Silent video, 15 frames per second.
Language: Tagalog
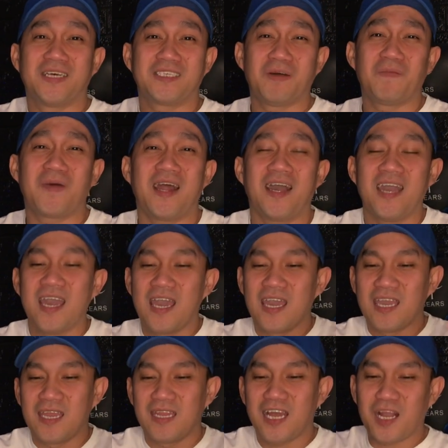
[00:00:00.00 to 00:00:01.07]
Sobrang
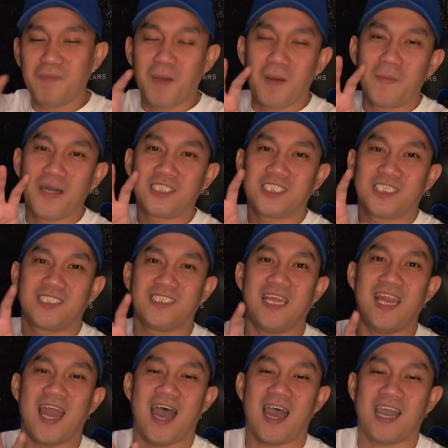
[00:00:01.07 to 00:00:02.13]
nagmamatch
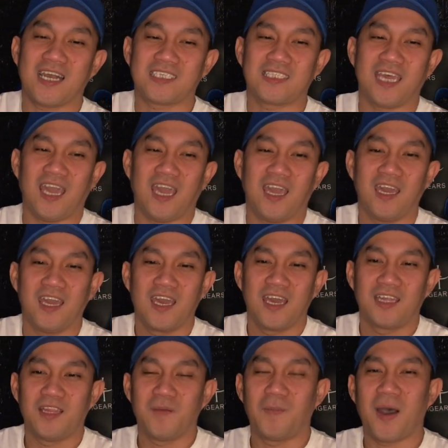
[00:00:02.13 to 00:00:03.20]
sila kasi
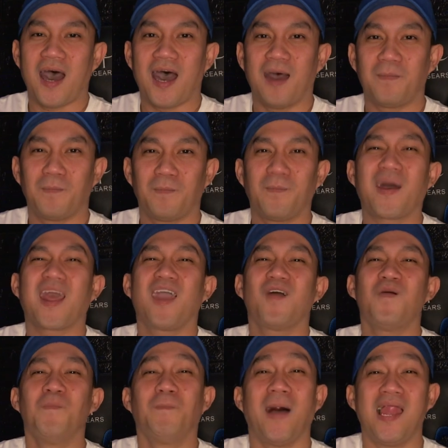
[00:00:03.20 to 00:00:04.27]
'di ba?
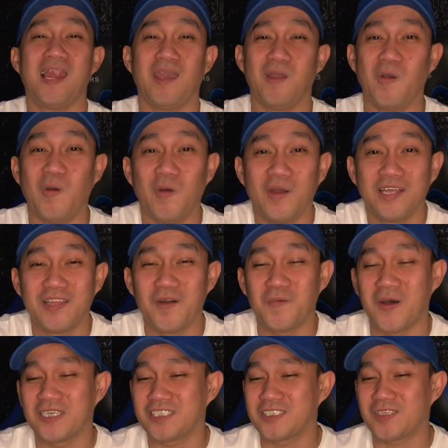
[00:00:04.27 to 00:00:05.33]
Parehong baliw, 'di
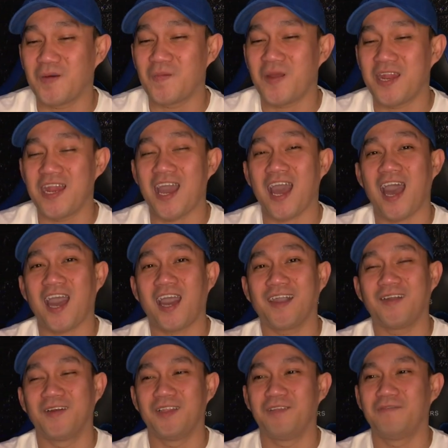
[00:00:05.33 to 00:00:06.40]
ba? So sobrang
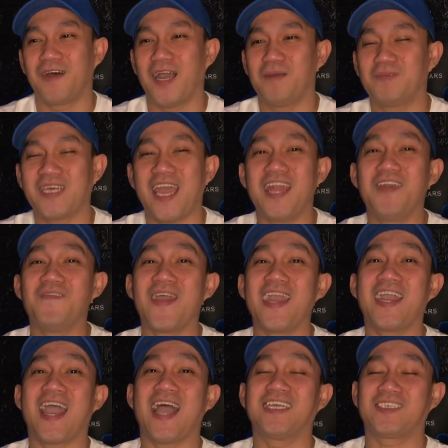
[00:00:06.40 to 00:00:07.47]
nakaka-good vibes.
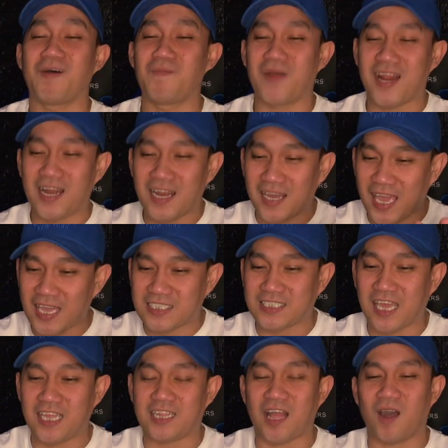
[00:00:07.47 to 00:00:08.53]
Anyway, guys, sobrang
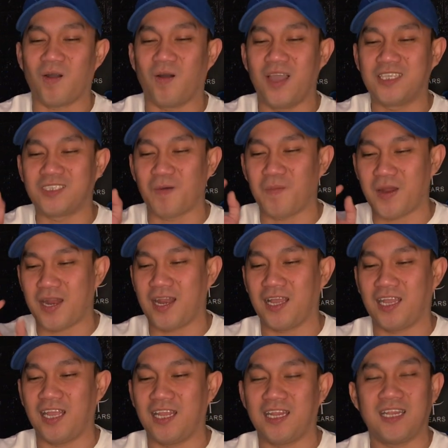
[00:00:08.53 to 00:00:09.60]
na-excite ako and sobrang
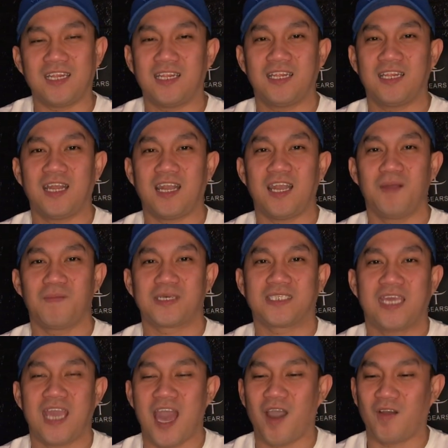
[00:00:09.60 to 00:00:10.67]
naging naging
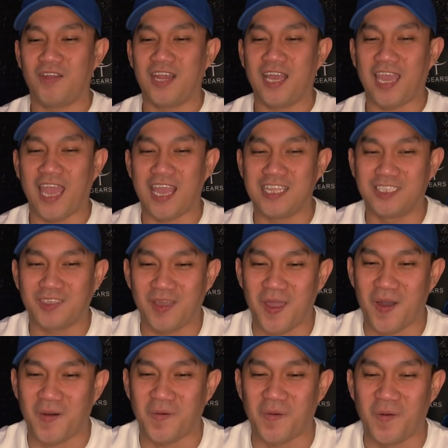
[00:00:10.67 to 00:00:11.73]
masaya ako, nag-enjoy
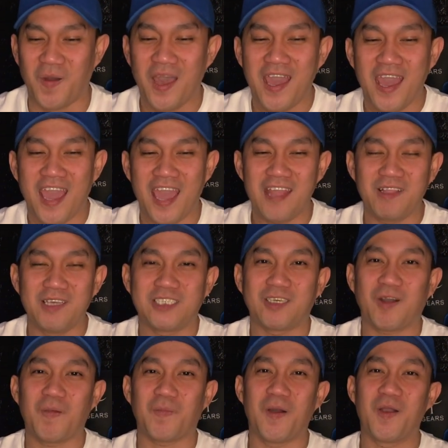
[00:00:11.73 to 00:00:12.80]
ako. And gusto
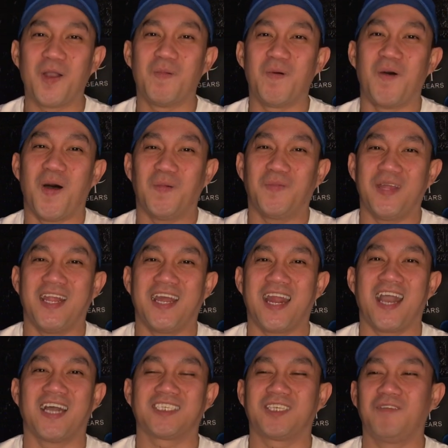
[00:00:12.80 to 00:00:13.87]
ko pang gumawa pa ng
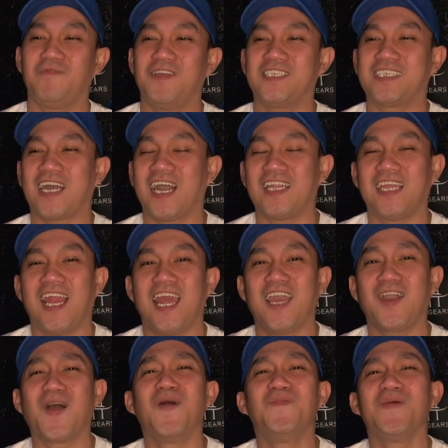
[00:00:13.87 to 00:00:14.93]
reaction video sa kanila.
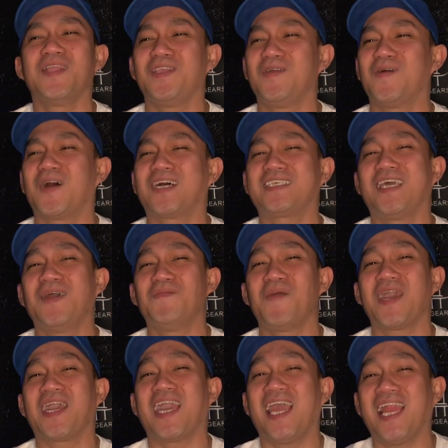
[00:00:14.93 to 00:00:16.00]
I-comment nyo kasi
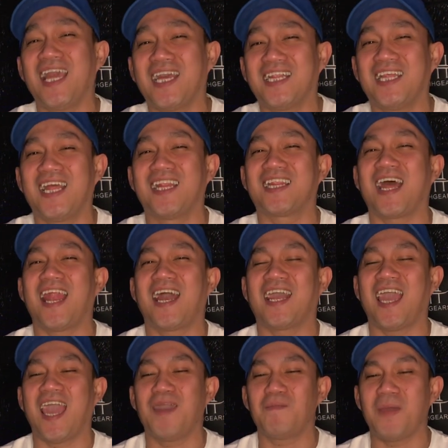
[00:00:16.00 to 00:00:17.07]
may kilig din talaga,
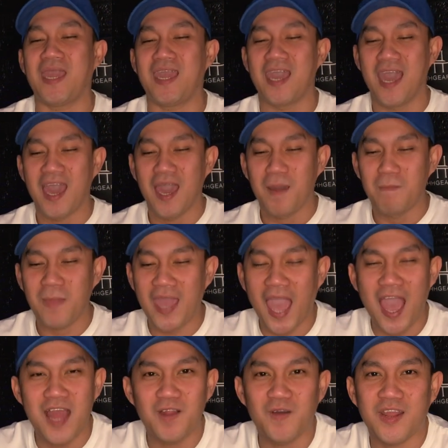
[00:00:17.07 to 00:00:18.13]
eh. may may
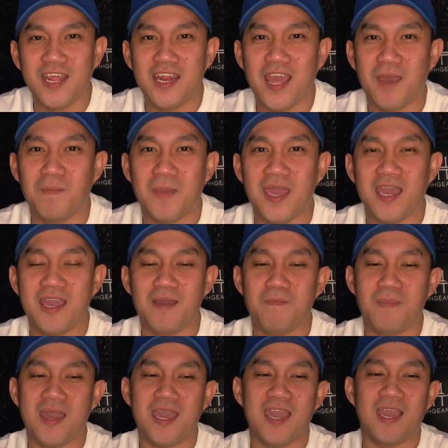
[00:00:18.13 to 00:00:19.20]
ano rin eh, may
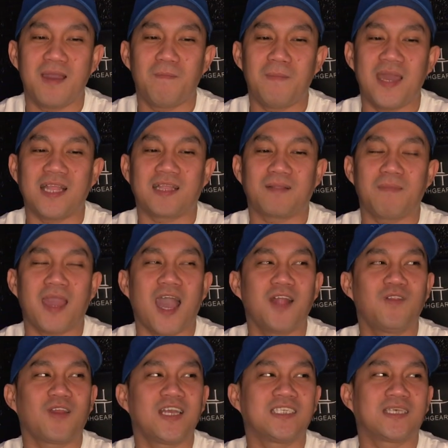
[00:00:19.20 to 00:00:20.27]
may may, may
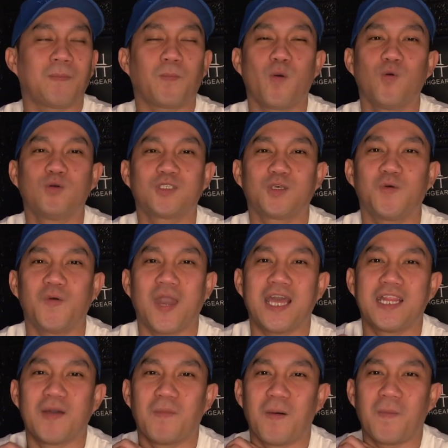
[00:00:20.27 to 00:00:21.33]
ano rin sa puso
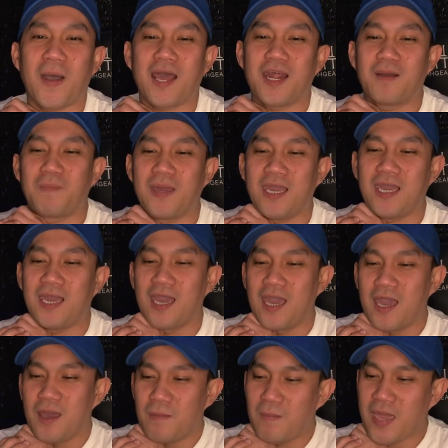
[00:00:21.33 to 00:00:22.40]
eh, 'di ba? Parang may
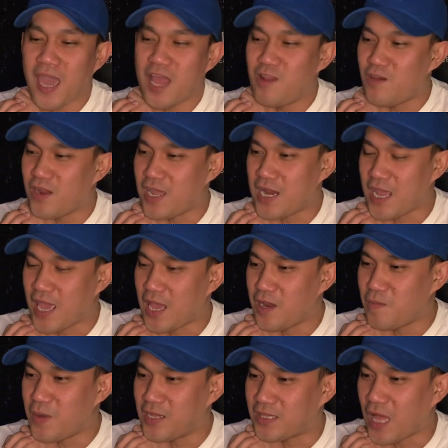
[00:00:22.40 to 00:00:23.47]
may ano rin eh,
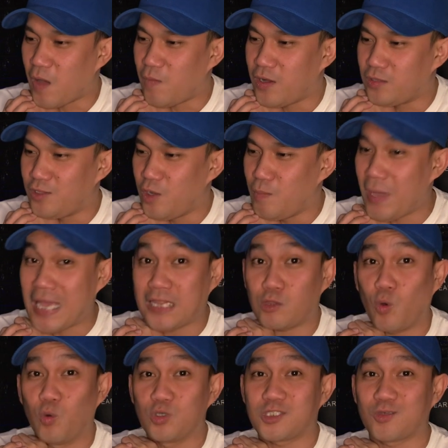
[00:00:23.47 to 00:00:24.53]
ano bang tawag doon? May
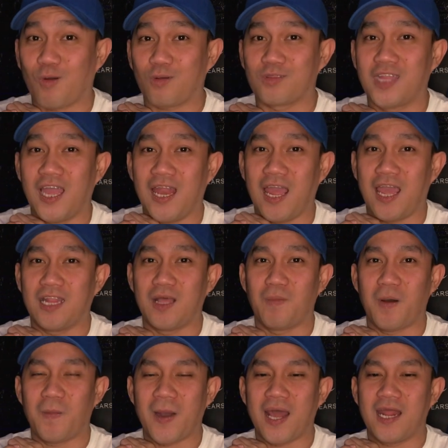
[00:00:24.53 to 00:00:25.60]
tusok din eh, 'di
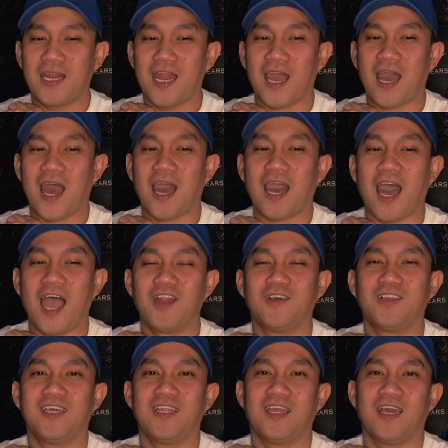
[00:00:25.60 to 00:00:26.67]
ba? Parang nakakaano
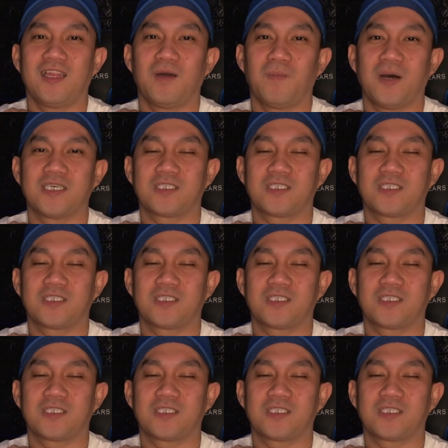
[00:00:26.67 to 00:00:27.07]
din eh, 'di ba?